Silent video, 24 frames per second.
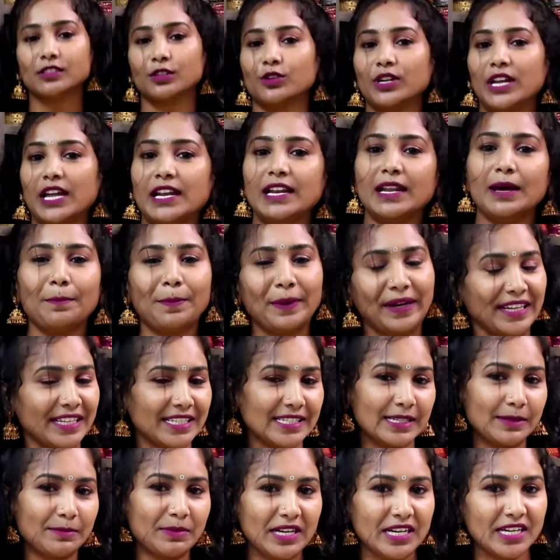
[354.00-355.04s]
சோ என்ன
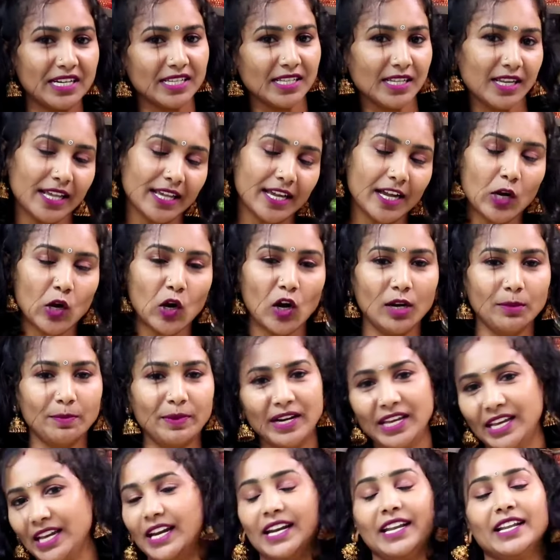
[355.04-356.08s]
பிரைஸ் அப்படின்றத நீங்க கால்
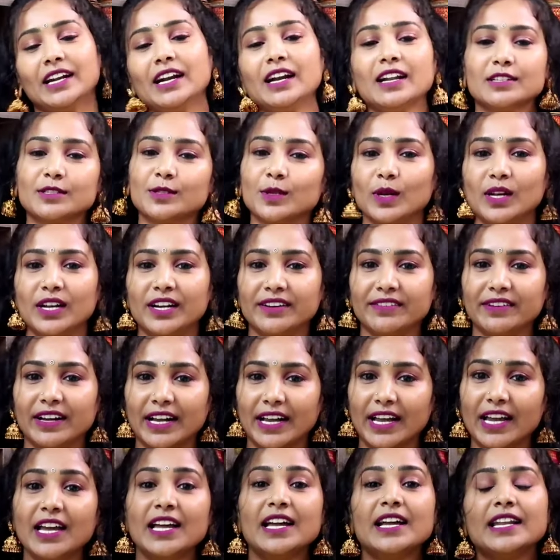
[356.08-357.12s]
பண்ணி கேட்டிங்கனா நான்
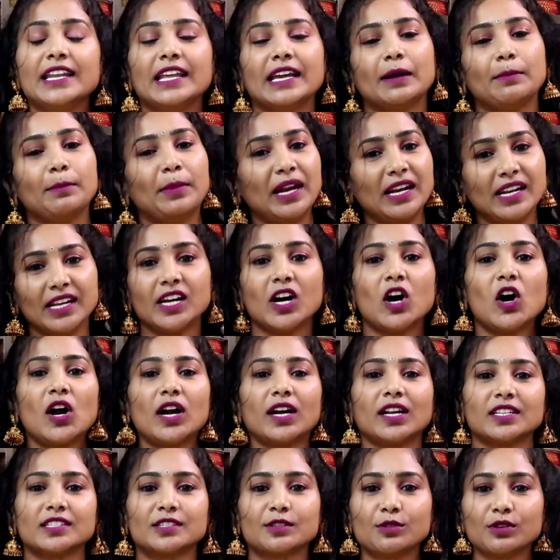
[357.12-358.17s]
சொல்லிடுவேங்க நீங்க பல்க்
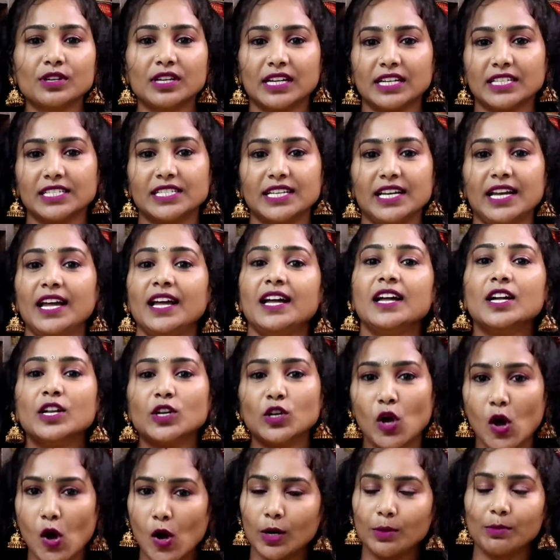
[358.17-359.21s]
ஆர்டர்ஸ் கொடுக்குறச்ச
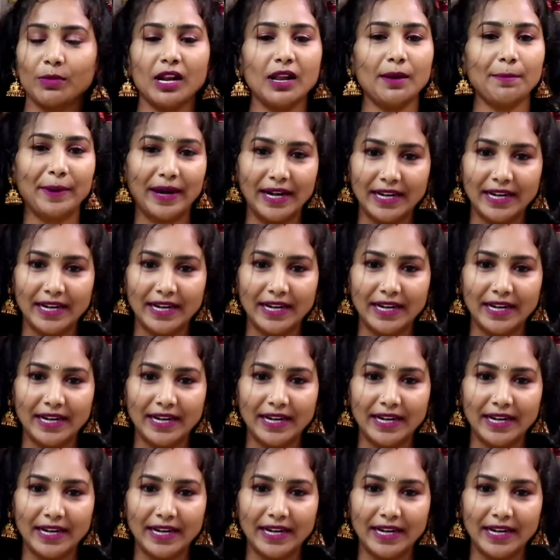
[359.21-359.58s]
நார்மலா